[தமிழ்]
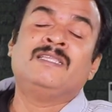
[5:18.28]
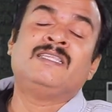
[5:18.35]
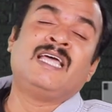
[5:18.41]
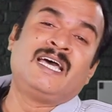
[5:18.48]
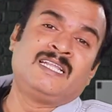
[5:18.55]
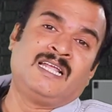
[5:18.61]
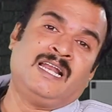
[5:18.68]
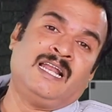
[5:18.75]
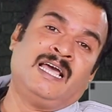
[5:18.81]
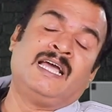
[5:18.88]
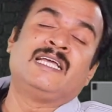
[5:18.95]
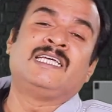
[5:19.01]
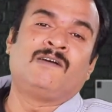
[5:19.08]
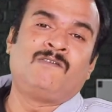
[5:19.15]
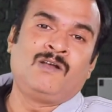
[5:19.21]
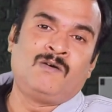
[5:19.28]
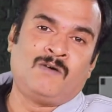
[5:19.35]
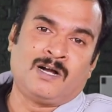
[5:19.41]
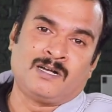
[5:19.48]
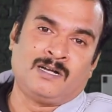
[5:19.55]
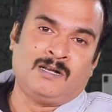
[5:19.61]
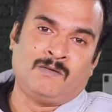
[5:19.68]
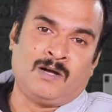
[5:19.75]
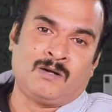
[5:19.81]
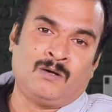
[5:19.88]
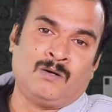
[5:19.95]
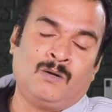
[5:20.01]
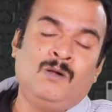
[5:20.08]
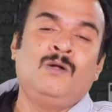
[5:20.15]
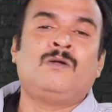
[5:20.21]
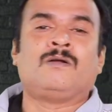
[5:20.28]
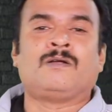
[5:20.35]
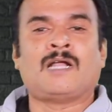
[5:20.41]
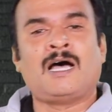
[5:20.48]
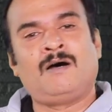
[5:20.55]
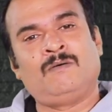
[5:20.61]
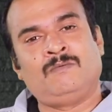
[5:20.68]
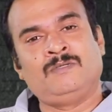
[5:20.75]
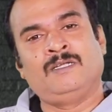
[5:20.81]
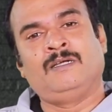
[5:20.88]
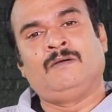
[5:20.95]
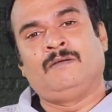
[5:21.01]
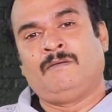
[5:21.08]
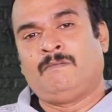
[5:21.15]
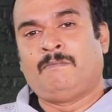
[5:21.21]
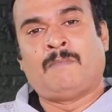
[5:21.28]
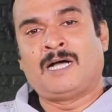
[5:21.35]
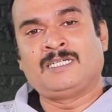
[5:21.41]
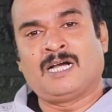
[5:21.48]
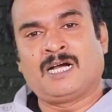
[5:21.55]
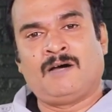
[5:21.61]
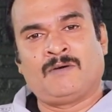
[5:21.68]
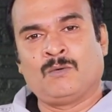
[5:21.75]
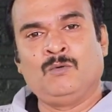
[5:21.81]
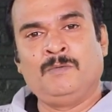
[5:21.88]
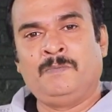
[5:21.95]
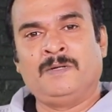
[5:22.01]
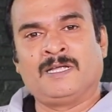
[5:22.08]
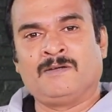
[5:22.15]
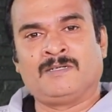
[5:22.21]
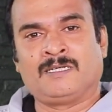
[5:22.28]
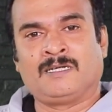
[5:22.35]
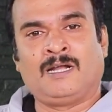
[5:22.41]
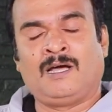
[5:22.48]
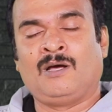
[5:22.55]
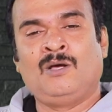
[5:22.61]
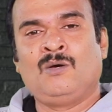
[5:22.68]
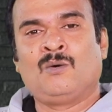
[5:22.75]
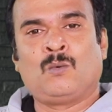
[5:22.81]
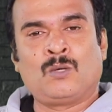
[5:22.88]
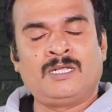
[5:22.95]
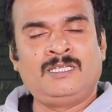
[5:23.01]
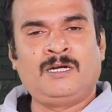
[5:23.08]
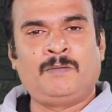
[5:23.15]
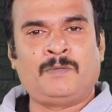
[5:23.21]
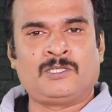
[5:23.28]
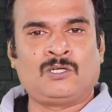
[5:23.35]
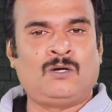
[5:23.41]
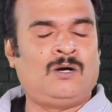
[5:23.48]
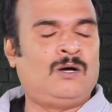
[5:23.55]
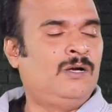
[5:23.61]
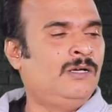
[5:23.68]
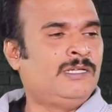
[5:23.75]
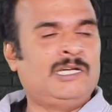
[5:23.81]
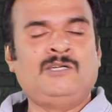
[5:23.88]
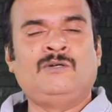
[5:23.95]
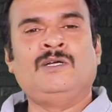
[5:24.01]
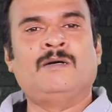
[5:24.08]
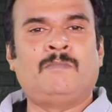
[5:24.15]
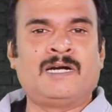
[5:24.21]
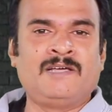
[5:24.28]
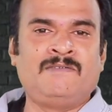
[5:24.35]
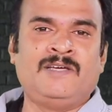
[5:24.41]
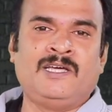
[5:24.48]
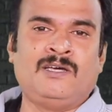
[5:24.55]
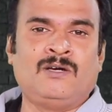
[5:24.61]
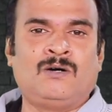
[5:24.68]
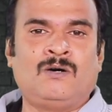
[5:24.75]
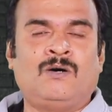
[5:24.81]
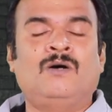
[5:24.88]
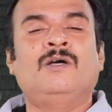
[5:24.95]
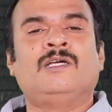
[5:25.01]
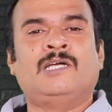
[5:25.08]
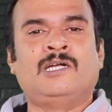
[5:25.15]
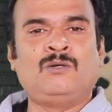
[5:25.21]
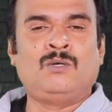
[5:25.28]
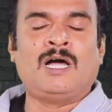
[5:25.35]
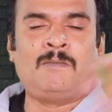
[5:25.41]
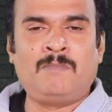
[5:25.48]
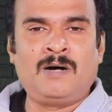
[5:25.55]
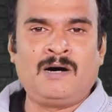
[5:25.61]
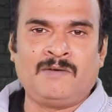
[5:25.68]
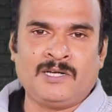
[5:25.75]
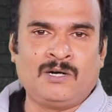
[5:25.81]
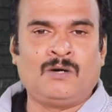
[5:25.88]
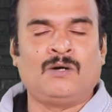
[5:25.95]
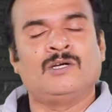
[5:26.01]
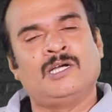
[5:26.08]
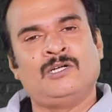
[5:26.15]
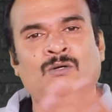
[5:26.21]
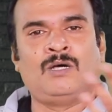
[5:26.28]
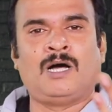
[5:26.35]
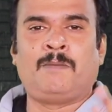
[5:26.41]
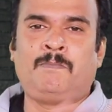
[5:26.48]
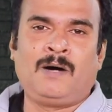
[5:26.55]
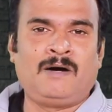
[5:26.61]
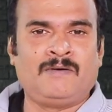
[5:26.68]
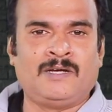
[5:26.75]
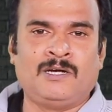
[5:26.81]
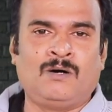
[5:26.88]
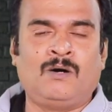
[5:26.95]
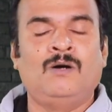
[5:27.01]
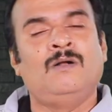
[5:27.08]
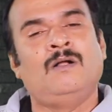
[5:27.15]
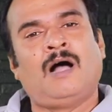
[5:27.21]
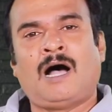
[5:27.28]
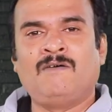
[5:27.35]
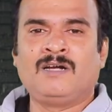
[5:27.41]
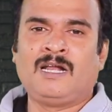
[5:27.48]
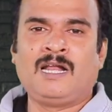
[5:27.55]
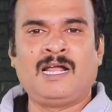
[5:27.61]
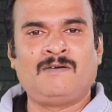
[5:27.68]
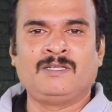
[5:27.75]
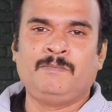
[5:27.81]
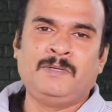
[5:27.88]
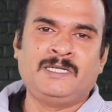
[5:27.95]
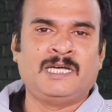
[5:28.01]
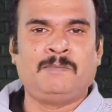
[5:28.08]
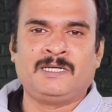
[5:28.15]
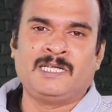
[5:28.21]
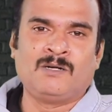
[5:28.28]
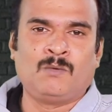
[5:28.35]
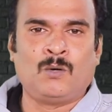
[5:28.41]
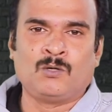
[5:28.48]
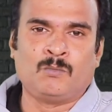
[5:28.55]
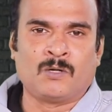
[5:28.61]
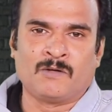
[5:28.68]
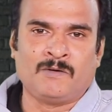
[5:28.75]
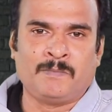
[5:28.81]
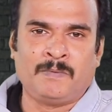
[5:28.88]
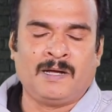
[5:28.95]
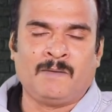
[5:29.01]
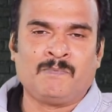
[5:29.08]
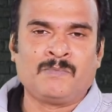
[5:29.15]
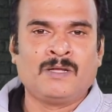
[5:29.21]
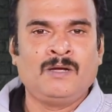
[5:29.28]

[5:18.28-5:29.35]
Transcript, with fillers: தேர்தலில் எவ்வளவு வாக்குகள் வாங்கும் நான் வந்து பாஜகவோட உறுப்பினர்னு வச்சுக்கலேன் குறைந்தபட்சம் என்னுடைய மனைவியையோ என்னுடைய அம்மாவையோ என்னுடைய அப்பாவையோ அவங்களெல்லாம் வந்து பிஜேபிக்கு தானே ஓட்டு போட வைப்பேன்